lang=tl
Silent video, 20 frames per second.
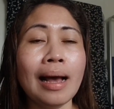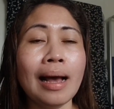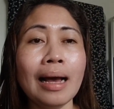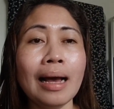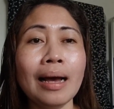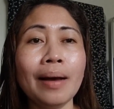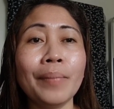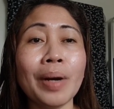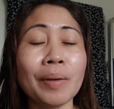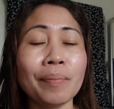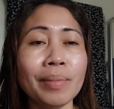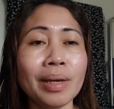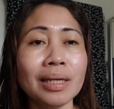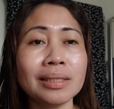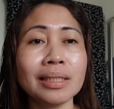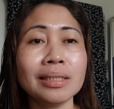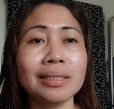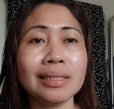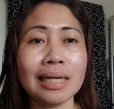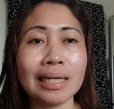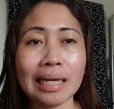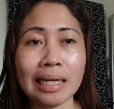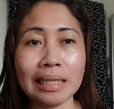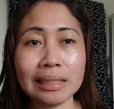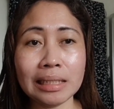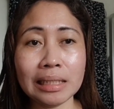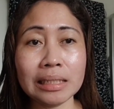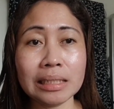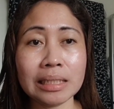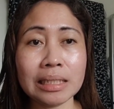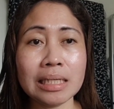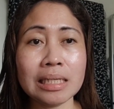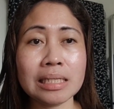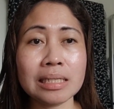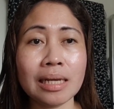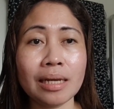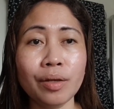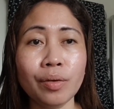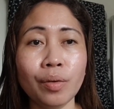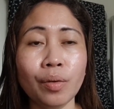uh, mag-message ang agency
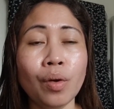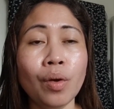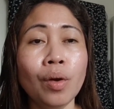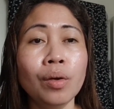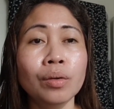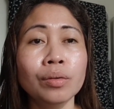sa'yo.